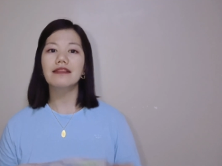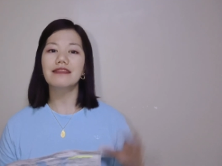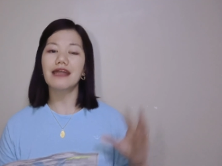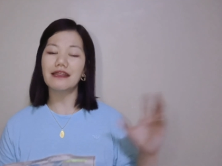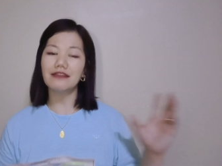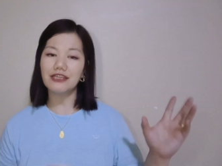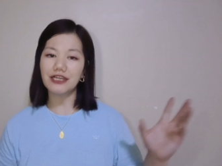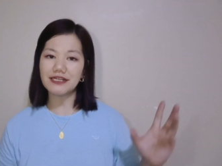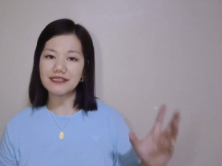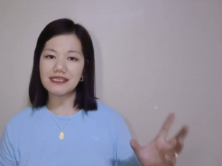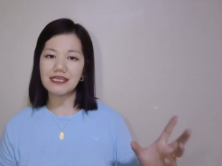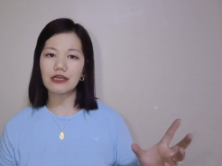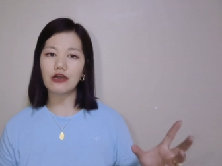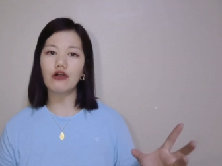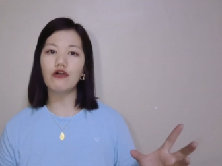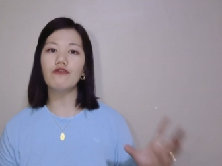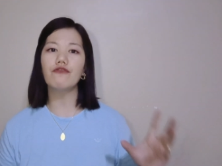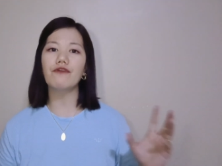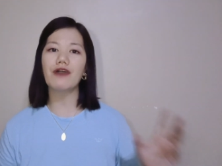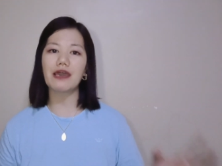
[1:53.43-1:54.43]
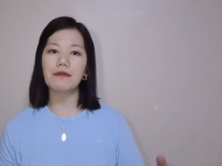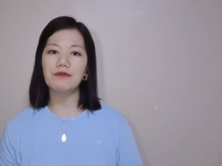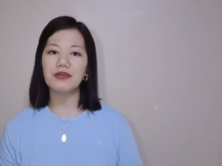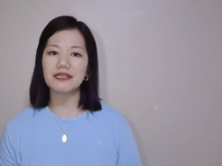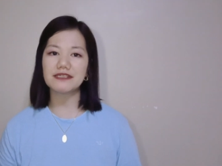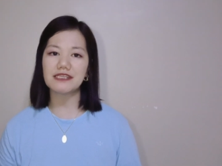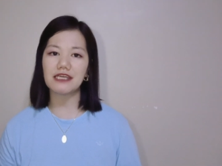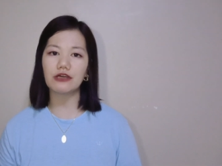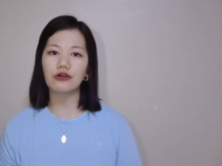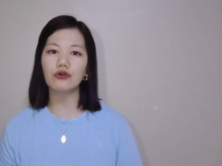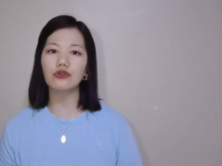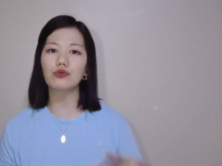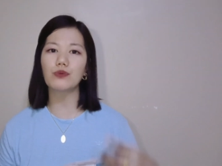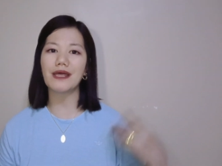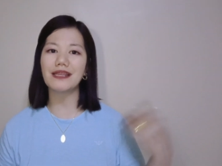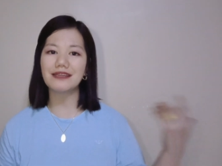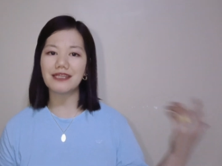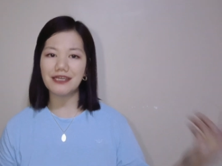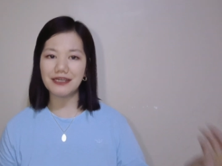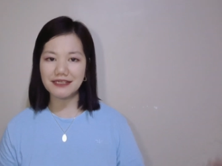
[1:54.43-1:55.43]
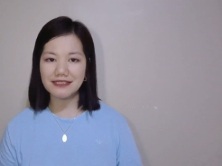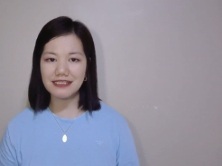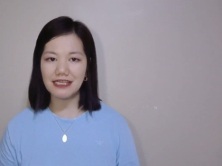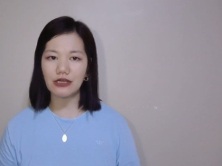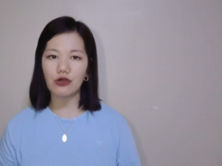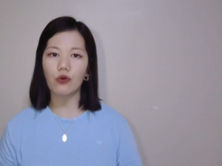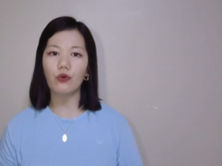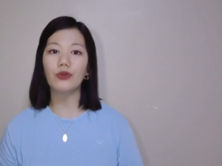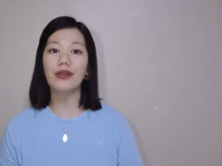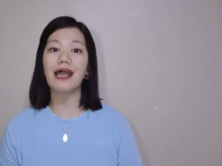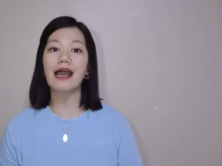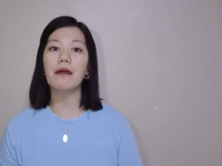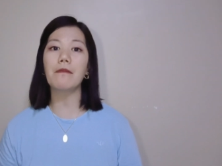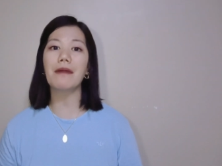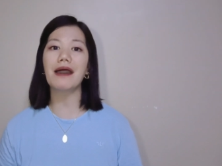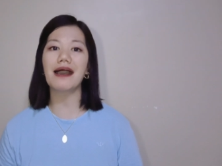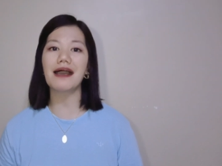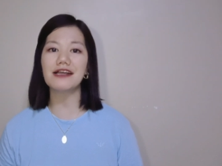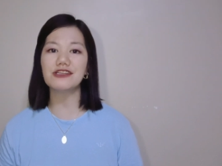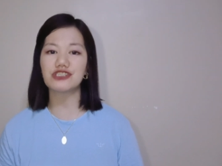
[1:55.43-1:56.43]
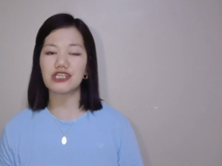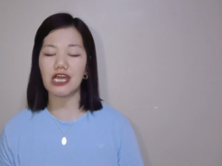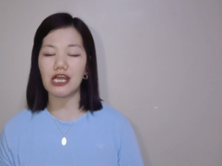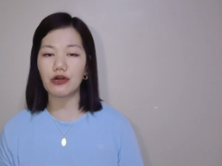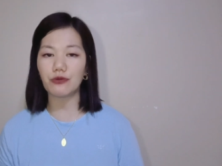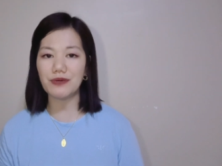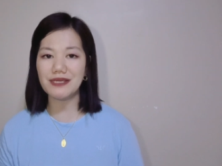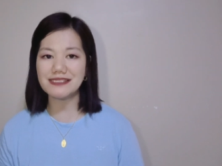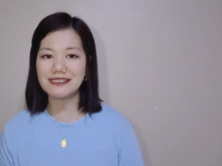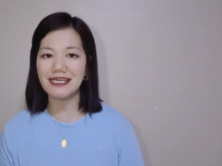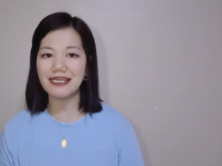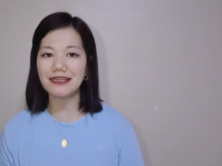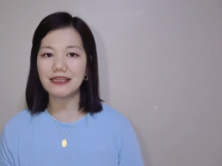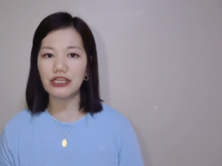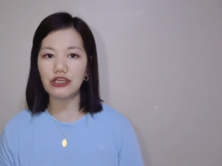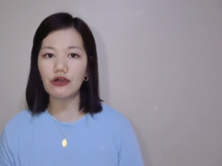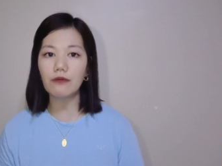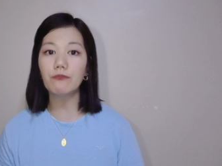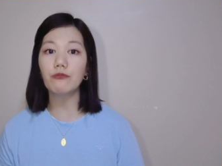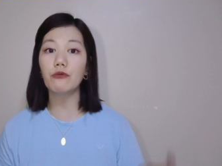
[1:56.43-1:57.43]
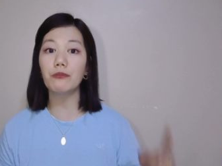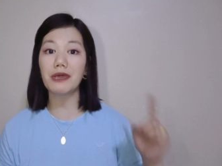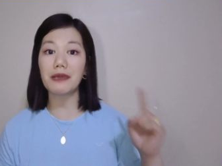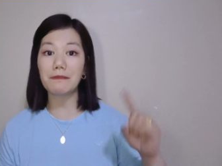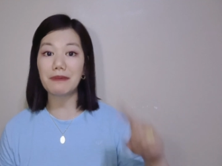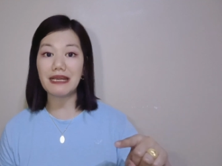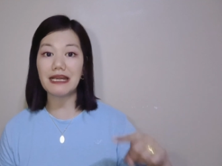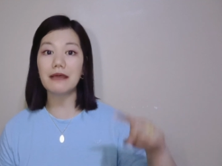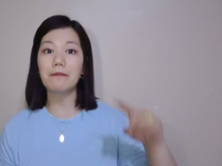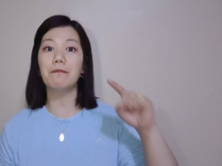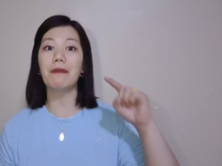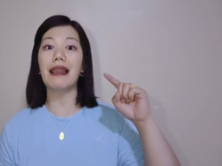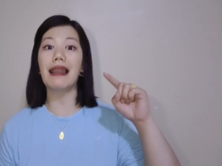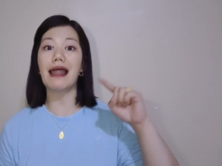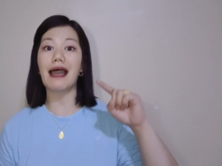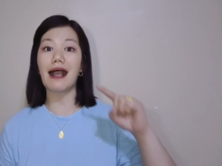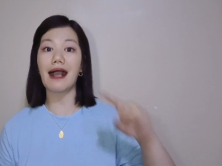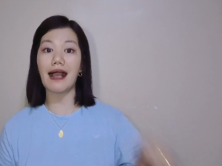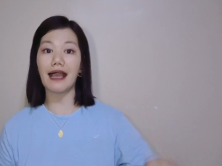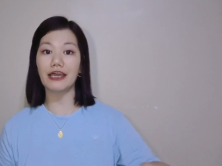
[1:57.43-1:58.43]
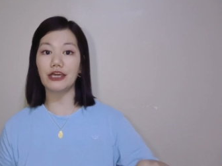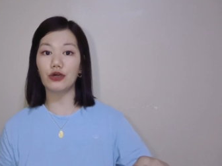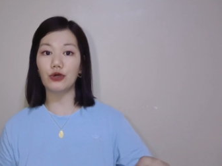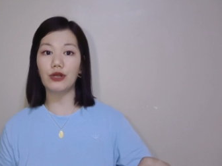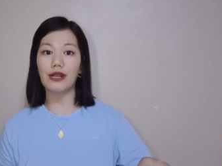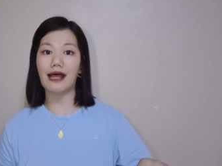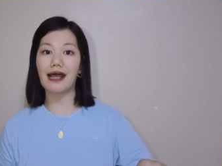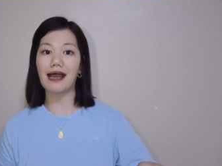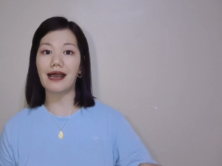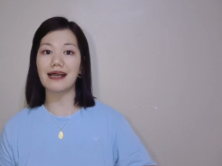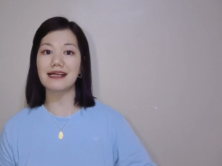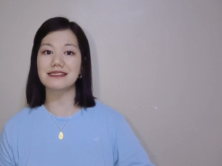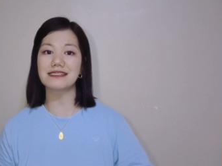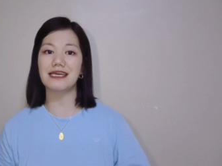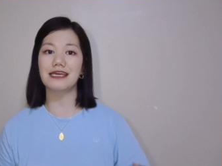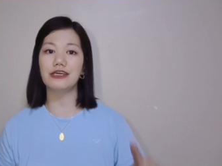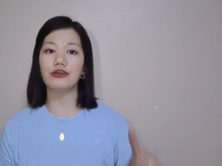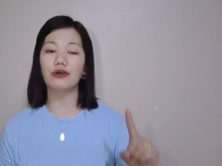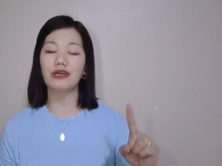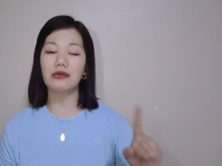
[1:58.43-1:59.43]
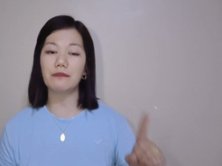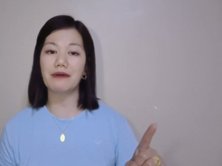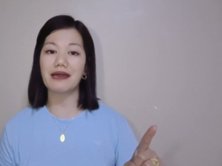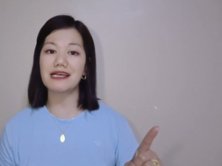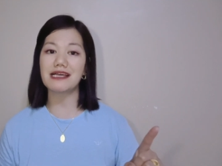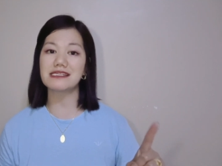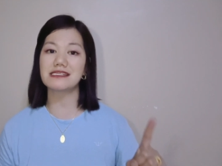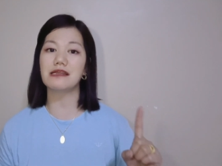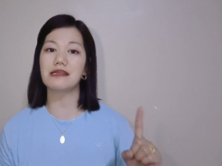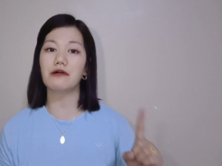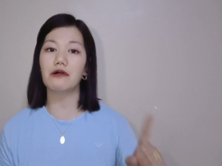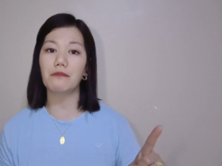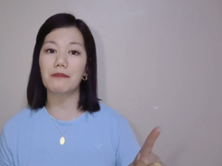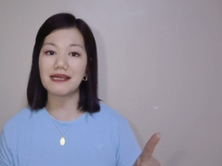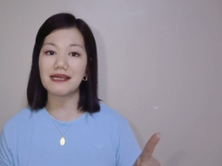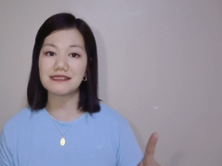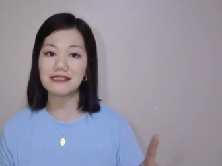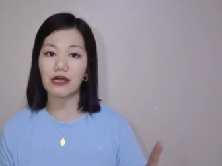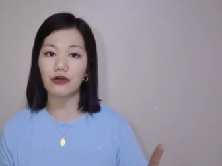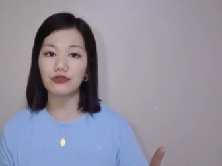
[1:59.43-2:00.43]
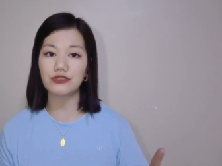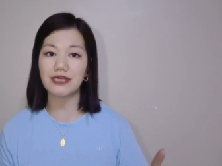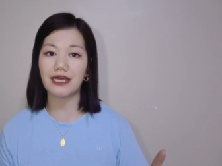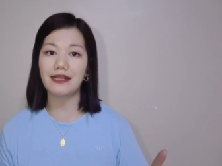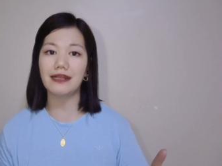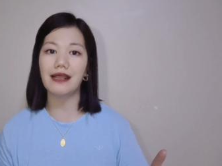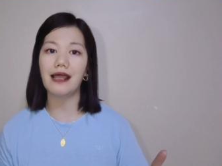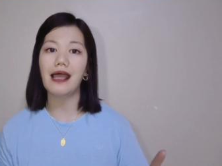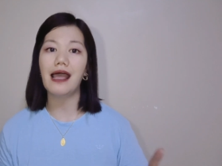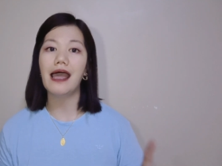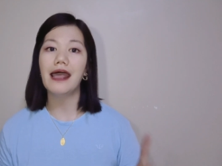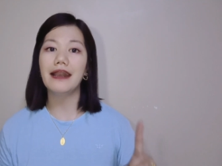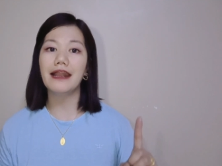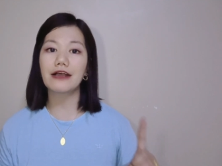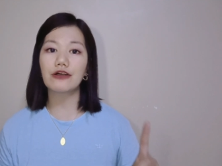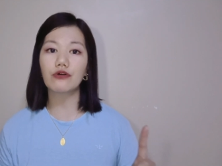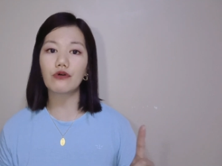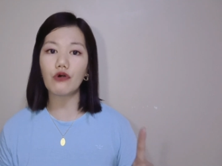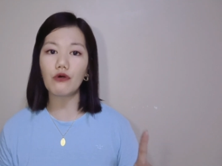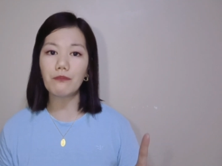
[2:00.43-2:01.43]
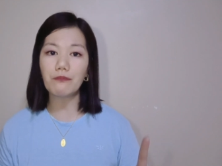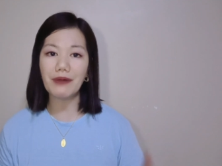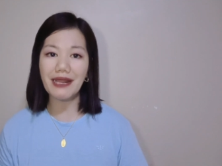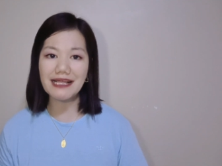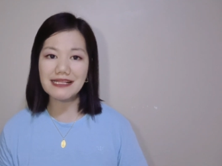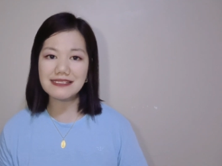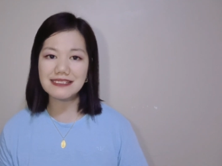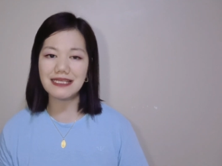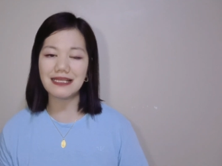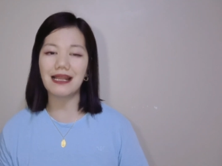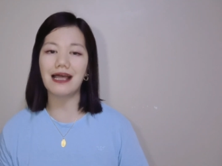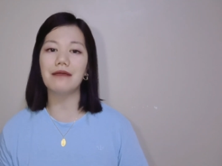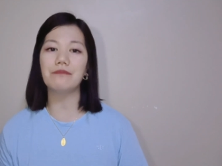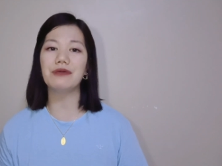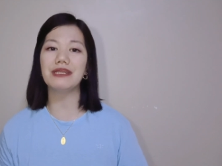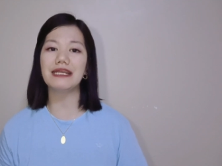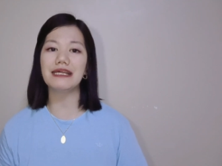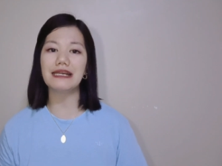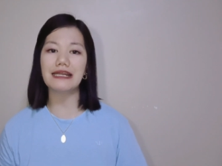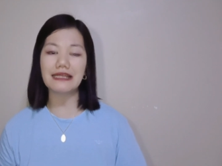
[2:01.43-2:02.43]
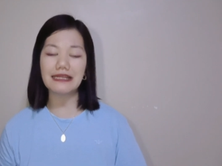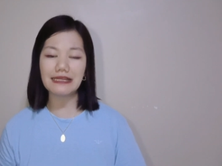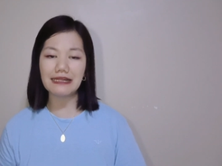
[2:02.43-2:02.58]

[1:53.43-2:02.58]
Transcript: 10 years ago, 5 years ago, 20 years ago ng mga jewelries. Hindi yung bumibili pa lang ngayon ha kasi yung iba is nababasa ko dyan. Nagko-complain sila, binili